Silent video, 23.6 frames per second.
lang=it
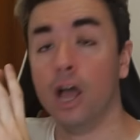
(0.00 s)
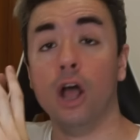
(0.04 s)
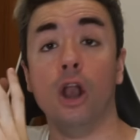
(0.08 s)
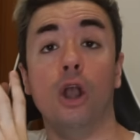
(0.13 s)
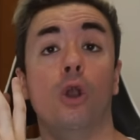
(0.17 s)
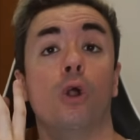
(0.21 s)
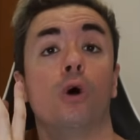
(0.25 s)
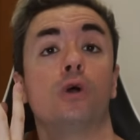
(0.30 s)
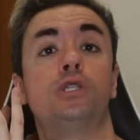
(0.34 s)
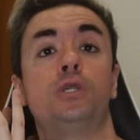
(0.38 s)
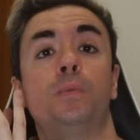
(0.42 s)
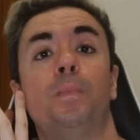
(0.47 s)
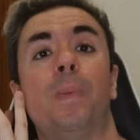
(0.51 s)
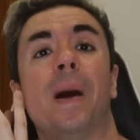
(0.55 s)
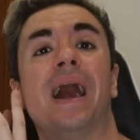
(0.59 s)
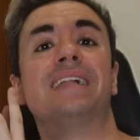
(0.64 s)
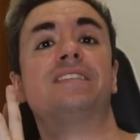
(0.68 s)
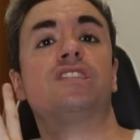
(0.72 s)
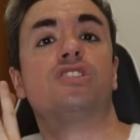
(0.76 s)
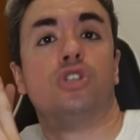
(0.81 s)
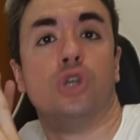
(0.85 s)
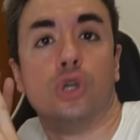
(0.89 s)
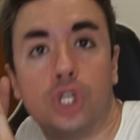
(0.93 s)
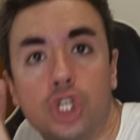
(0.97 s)
Lo
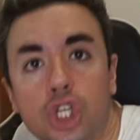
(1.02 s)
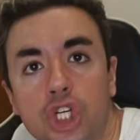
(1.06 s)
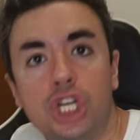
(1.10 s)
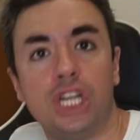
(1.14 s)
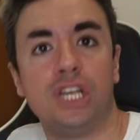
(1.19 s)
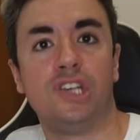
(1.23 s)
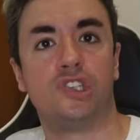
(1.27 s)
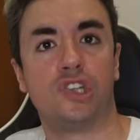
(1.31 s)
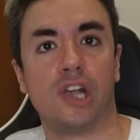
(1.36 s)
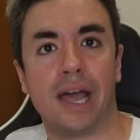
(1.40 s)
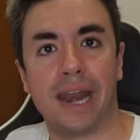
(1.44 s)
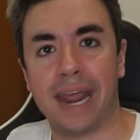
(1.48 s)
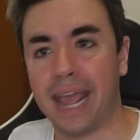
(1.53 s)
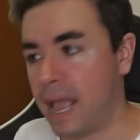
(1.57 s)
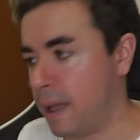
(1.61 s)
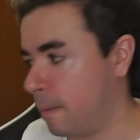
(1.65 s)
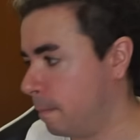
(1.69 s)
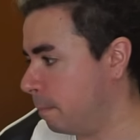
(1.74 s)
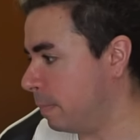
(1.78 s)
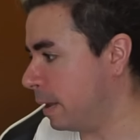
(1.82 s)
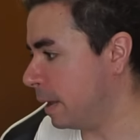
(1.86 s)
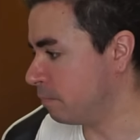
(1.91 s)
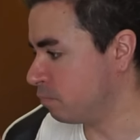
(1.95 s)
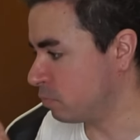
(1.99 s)
spazio ci
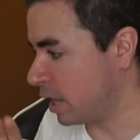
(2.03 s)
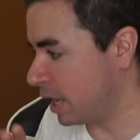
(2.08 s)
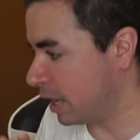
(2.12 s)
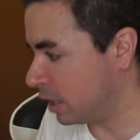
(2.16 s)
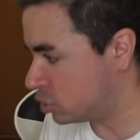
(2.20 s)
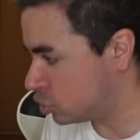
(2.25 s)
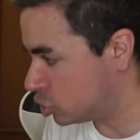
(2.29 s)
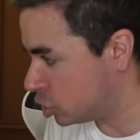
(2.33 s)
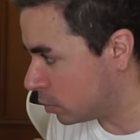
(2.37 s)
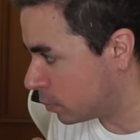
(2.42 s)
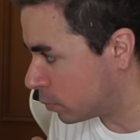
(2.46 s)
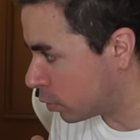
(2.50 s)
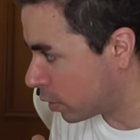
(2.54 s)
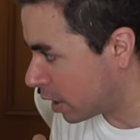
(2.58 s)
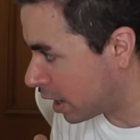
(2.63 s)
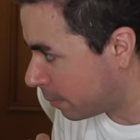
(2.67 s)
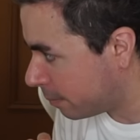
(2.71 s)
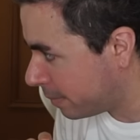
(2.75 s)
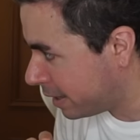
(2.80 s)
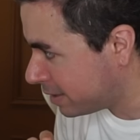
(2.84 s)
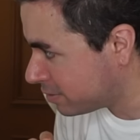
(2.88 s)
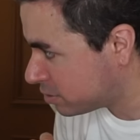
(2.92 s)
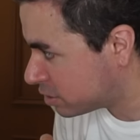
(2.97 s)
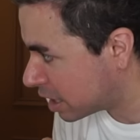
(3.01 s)
sarebbe e
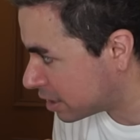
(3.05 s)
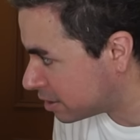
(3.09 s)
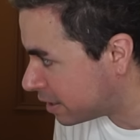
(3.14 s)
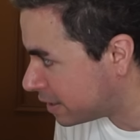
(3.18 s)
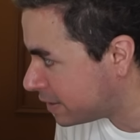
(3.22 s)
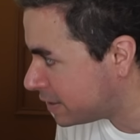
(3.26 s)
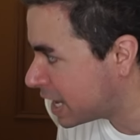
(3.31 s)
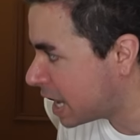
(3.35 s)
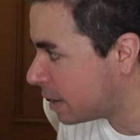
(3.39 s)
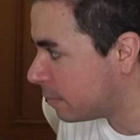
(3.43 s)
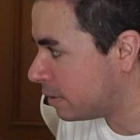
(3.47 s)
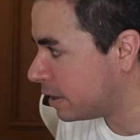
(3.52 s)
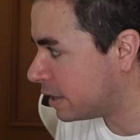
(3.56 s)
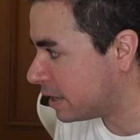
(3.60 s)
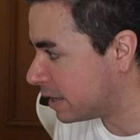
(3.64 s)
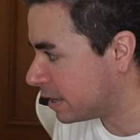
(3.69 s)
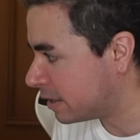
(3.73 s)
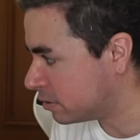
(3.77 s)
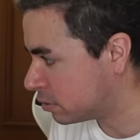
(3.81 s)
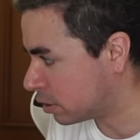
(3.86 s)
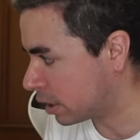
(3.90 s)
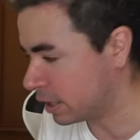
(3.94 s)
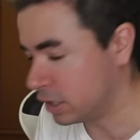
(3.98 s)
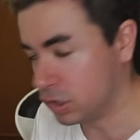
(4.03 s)
sicuramente Adeyemi
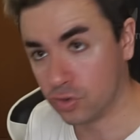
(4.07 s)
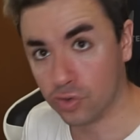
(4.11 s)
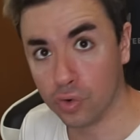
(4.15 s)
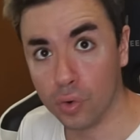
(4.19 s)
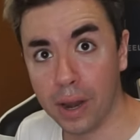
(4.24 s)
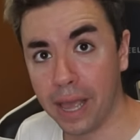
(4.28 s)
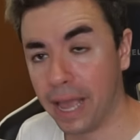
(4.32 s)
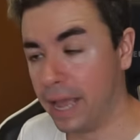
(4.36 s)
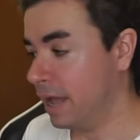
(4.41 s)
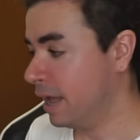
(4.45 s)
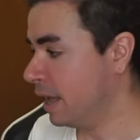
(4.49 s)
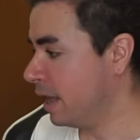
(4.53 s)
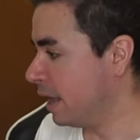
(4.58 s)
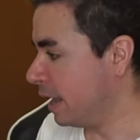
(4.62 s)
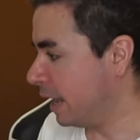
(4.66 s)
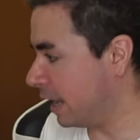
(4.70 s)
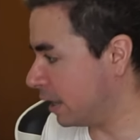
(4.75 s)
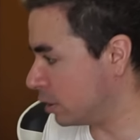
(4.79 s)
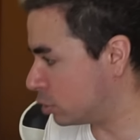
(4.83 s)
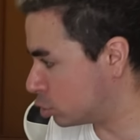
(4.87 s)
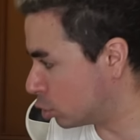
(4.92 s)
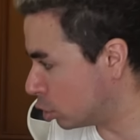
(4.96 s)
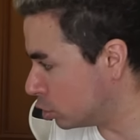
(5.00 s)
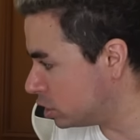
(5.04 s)
rientra in Sule
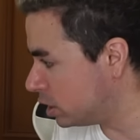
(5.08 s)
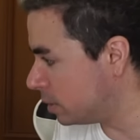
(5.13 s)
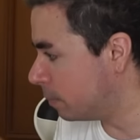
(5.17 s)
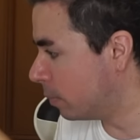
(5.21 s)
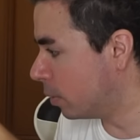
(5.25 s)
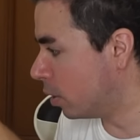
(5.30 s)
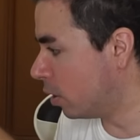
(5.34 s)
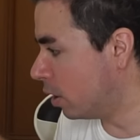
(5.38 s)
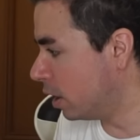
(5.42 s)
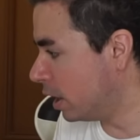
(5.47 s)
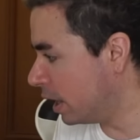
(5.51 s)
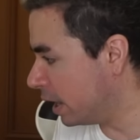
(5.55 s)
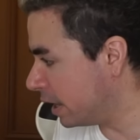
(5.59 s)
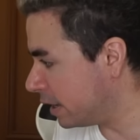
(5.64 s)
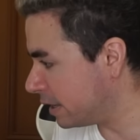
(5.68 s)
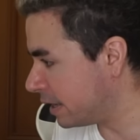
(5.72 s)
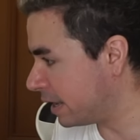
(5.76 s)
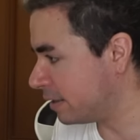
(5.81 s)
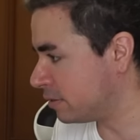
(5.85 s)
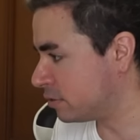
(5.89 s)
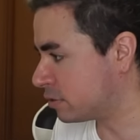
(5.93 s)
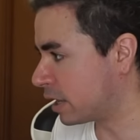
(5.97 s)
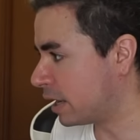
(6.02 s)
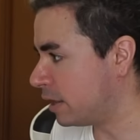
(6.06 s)
e Todibo
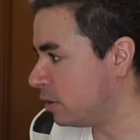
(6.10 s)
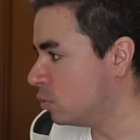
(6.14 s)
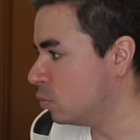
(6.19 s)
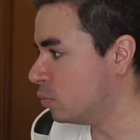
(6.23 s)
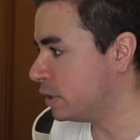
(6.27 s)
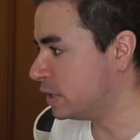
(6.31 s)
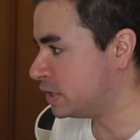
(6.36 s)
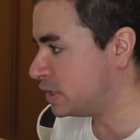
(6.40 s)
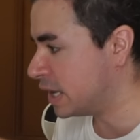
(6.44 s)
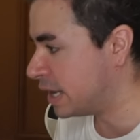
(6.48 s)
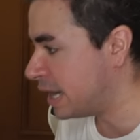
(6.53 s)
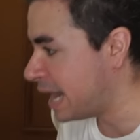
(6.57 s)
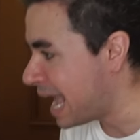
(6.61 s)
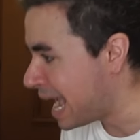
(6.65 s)
rientra in Uisen.